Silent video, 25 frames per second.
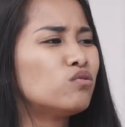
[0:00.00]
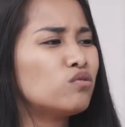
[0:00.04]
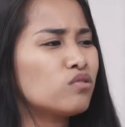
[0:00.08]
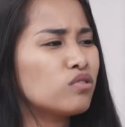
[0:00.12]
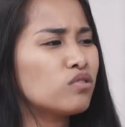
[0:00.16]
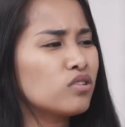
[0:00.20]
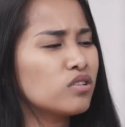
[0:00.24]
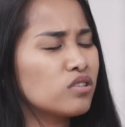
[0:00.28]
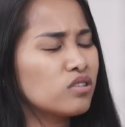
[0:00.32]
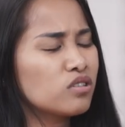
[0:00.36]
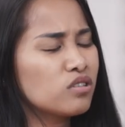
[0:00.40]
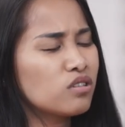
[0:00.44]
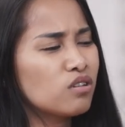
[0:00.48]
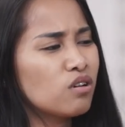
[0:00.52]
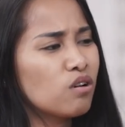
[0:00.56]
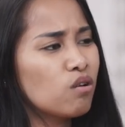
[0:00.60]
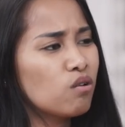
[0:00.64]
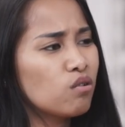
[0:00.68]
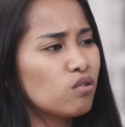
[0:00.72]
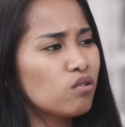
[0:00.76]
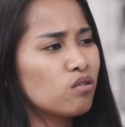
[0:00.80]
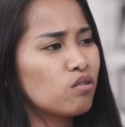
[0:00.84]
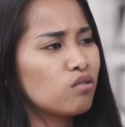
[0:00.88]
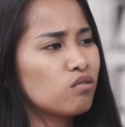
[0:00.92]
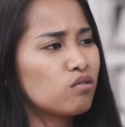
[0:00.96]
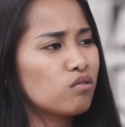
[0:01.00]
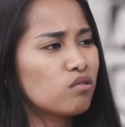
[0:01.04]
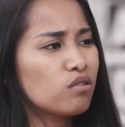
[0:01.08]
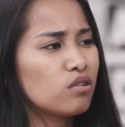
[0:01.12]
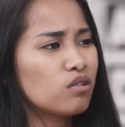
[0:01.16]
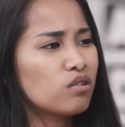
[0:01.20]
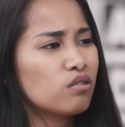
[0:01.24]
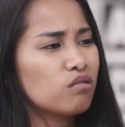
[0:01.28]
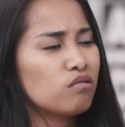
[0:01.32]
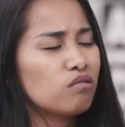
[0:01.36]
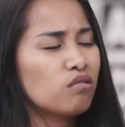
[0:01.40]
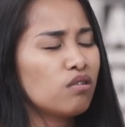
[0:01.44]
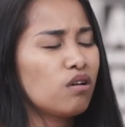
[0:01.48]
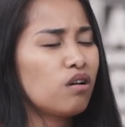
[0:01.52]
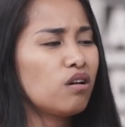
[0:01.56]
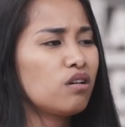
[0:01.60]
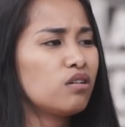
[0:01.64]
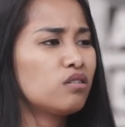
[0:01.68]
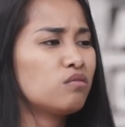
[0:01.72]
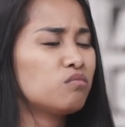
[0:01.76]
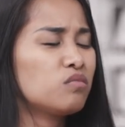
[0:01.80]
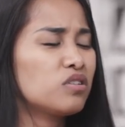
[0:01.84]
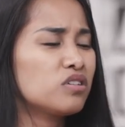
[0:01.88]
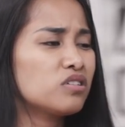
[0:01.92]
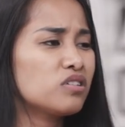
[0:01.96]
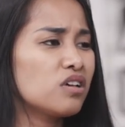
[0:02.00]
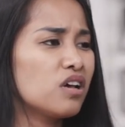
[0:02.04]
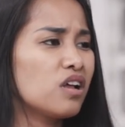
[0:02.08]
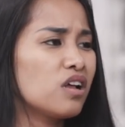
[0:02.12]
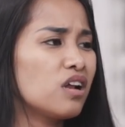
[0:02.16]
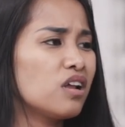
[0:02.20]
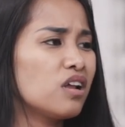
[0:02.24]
Nanti kalau ada masalah